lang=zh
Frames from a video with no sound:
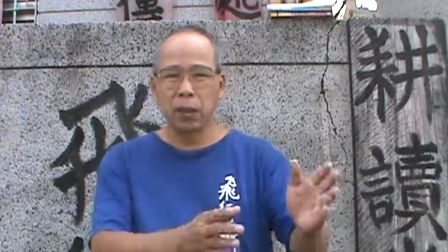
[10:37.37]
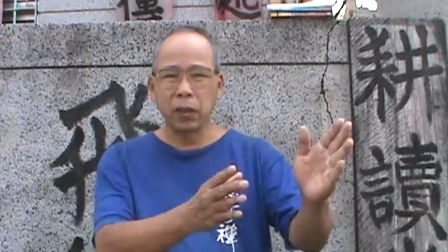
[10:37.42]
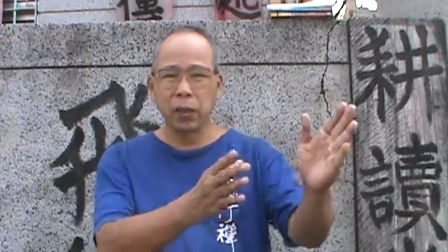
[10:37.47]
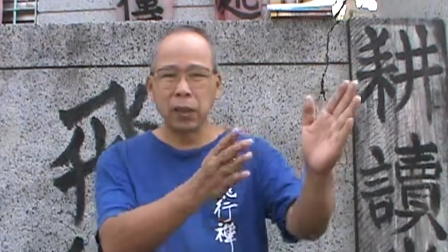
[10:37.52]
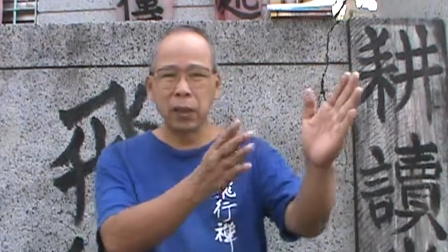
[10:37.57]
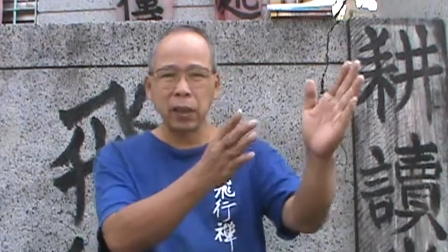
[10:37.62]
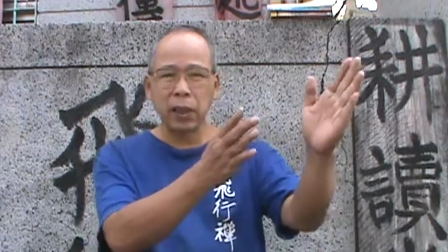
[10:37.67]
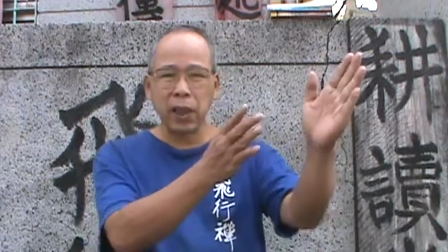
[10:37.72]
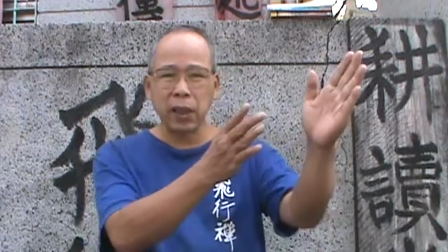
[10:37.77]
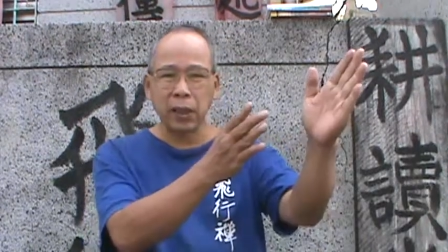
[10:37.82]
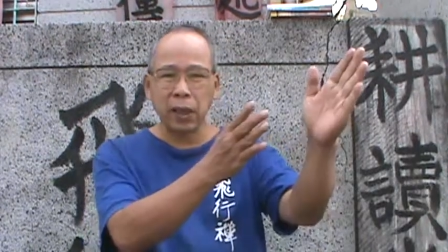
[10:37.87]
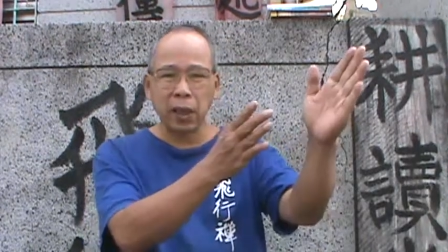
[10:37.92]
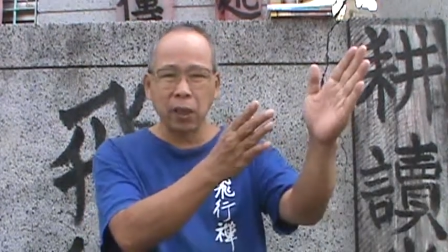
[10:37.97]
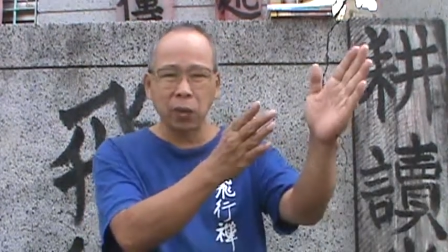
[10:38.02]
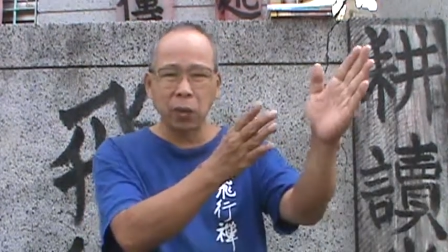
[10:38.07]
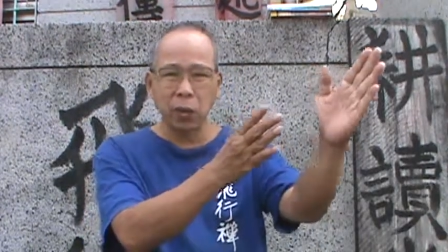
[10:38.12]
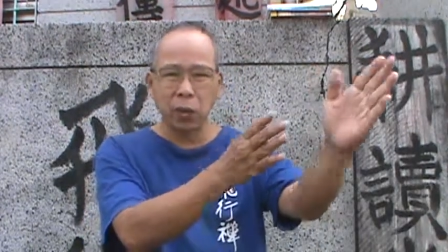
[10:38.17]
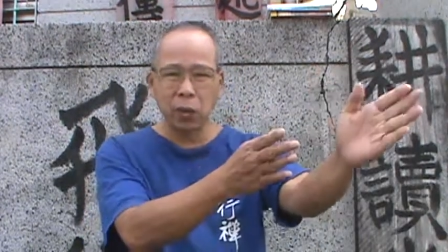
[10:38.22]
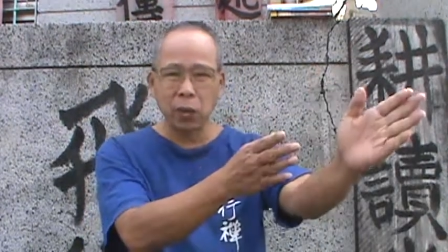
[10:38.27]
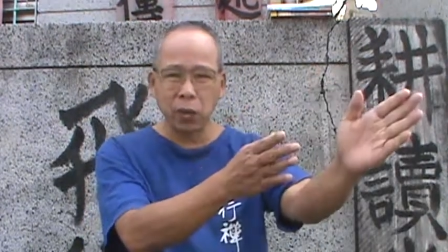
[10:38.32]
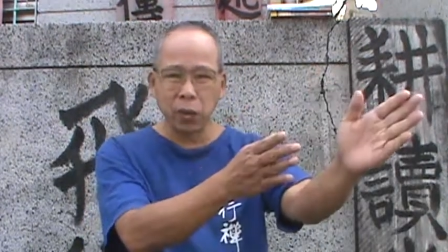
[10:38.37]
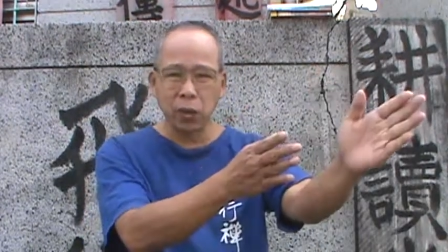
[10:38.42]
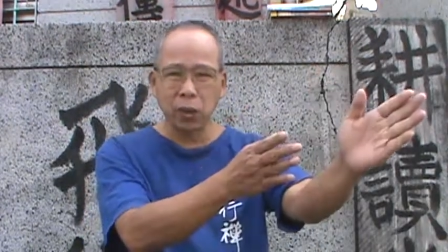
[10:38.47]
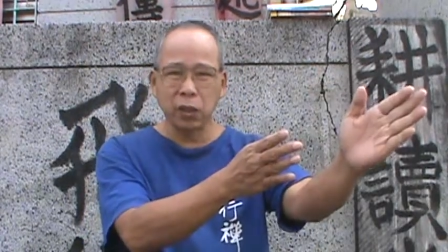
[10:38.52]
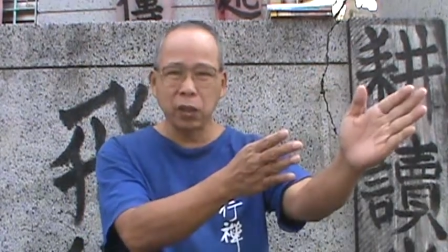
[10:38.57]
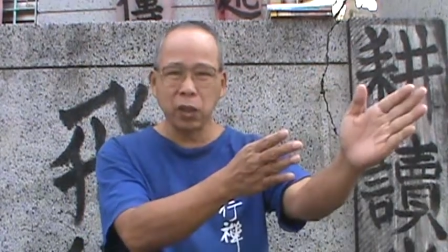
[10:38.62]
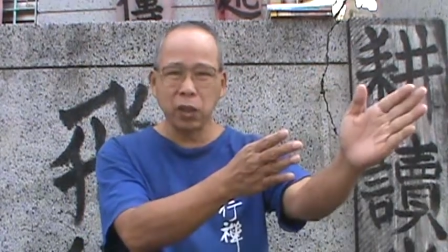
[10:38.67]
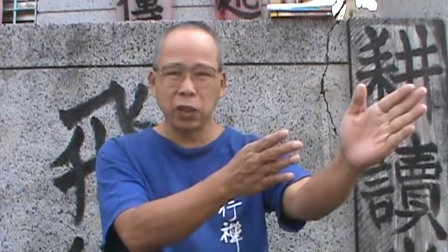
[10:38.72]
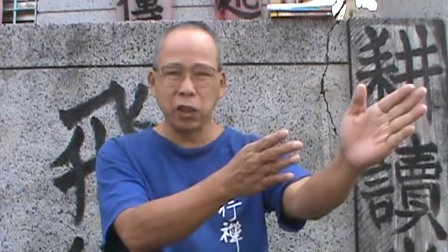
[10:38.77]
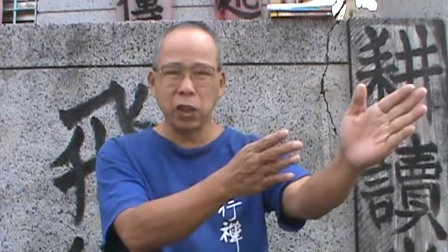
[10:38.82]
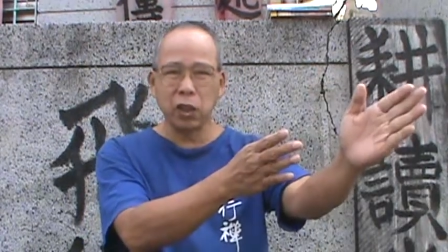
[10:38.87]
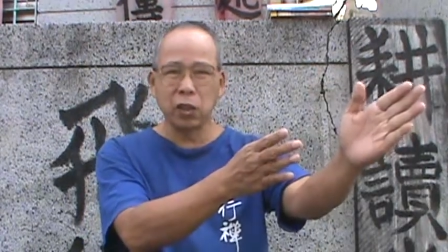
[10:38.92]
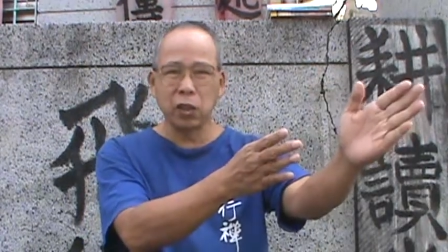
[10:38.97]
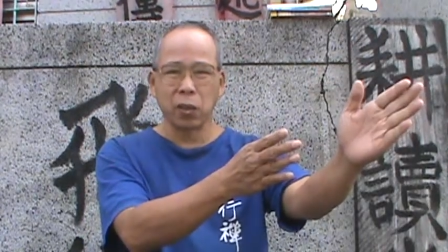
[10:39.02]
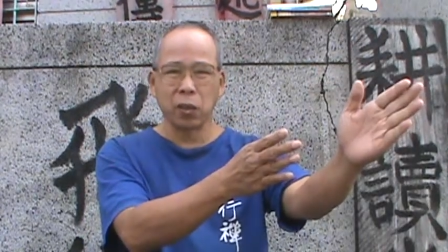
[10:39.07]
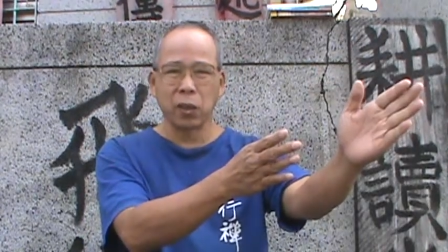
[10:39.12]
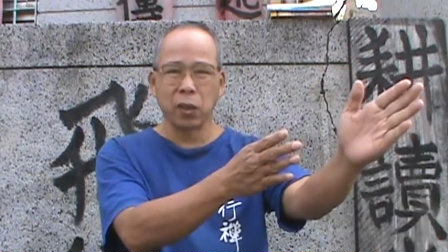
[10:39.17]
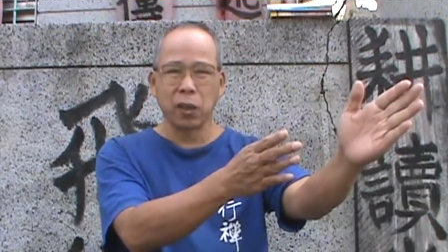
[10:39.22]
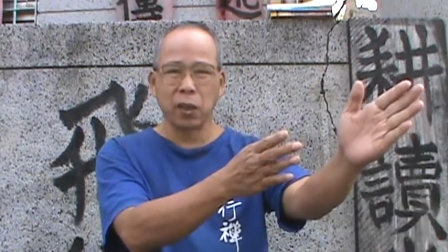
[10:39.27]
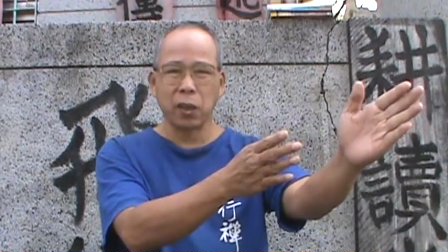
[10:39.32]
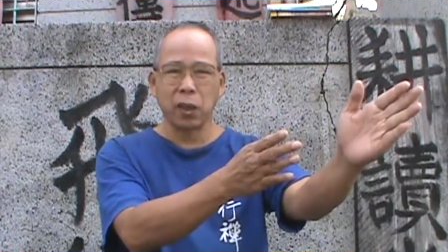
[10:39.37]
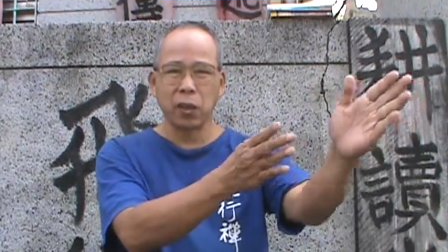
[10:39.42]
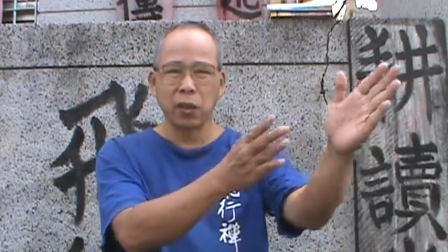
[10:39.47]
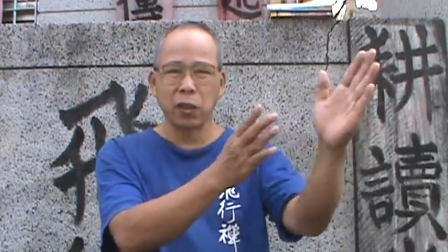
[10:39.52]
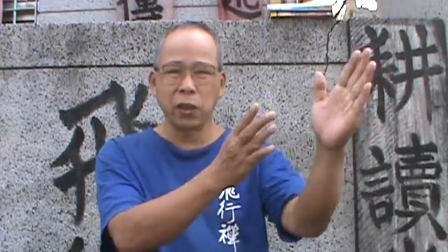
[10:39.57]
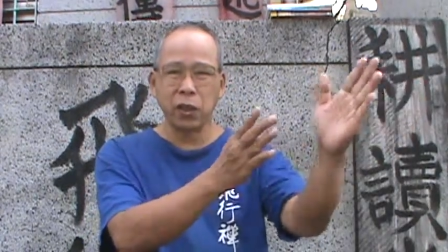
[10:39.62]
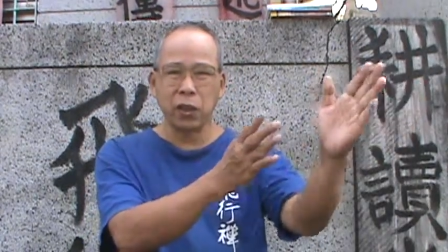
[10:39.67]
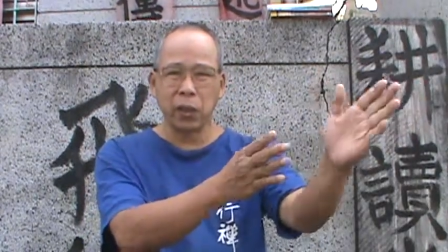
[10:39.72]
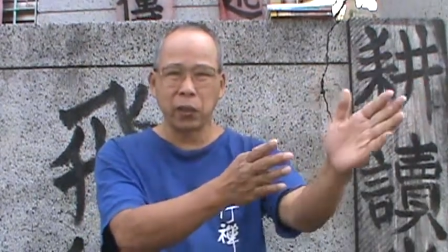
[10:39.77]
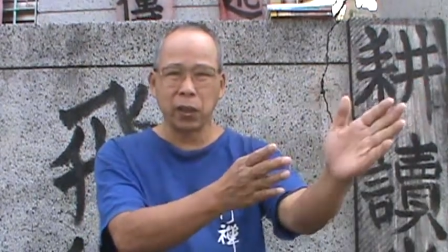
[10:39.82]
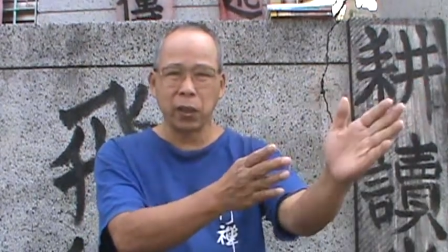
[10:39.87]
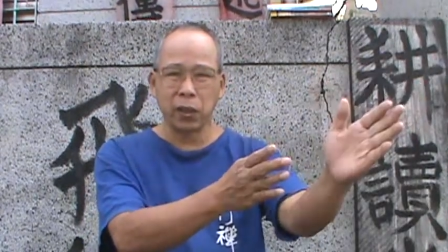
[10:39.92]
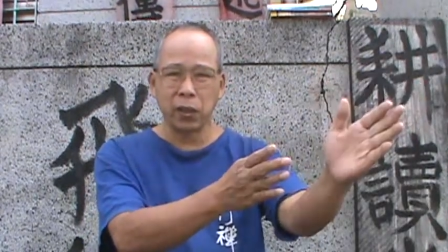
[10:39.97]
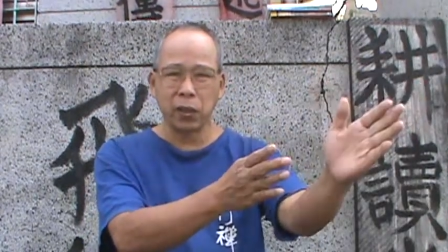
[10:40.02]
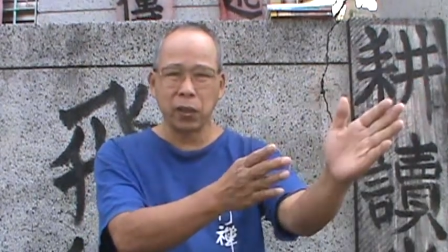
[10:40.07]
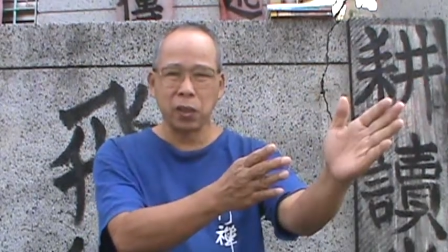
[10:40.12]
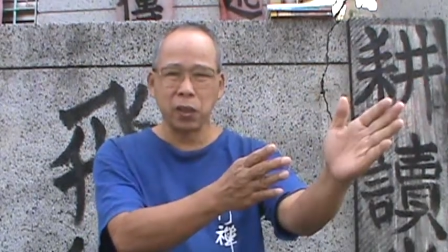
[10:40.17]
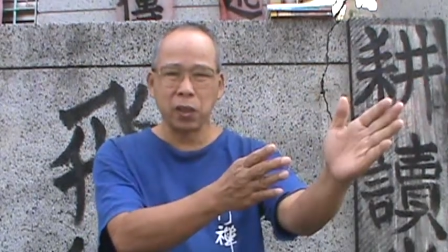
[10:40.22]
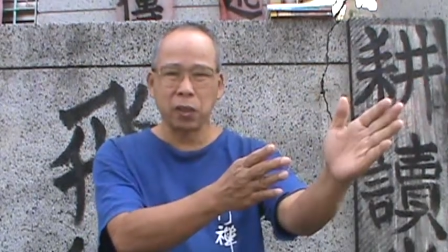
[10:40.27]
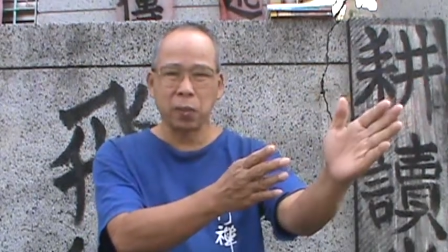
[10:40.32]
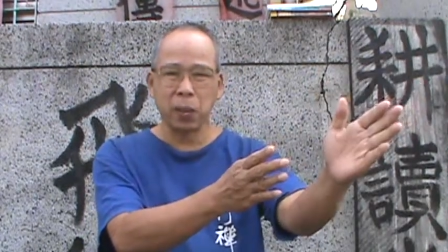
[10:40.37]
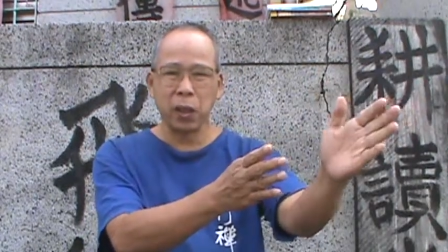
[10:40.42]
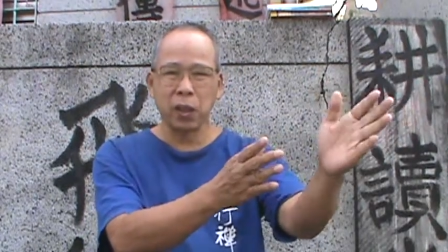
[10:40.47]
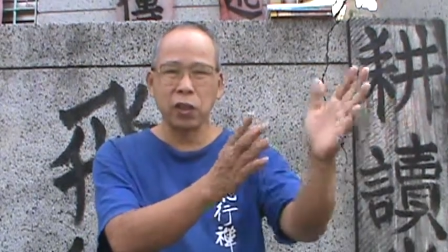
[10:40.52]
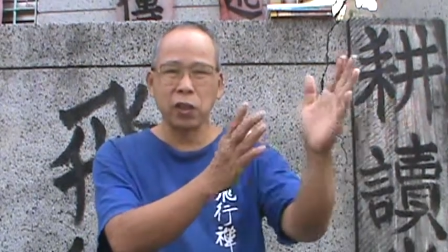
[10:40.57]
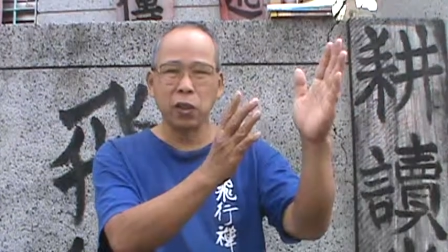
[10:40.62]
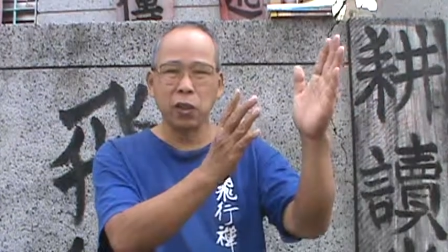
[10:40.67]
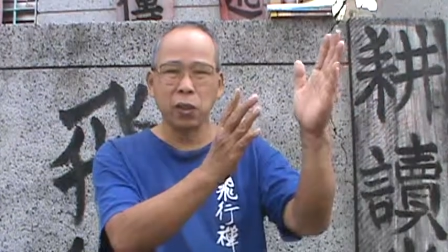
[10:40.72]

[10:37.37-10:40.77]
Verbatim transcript: 你看到的东西都是你第一手资料，你就等于是什么？